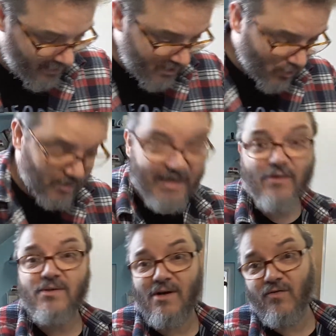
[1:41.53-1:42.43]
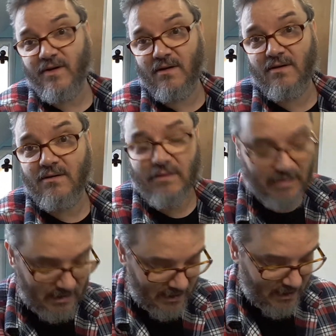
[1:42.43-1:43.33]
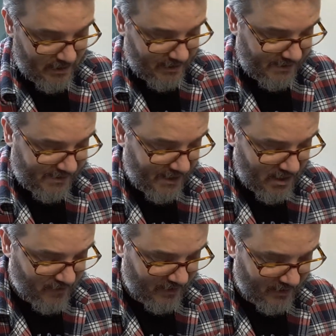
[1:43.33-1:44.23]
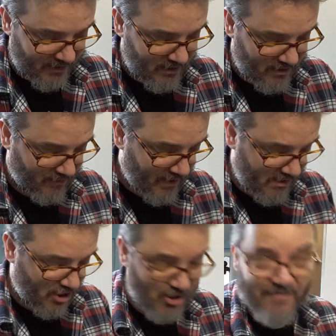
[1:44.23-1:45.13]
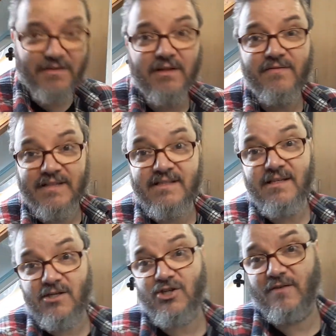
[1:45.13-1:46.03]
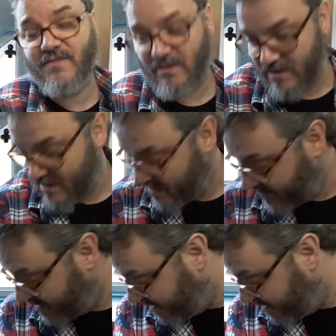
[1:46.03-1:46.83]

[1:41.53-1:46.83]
So, Neko ist auch wieder nach. Jetzt sehe ich vielleicht, wie er es geschafft hat, wie sie es geschafft hat. Weil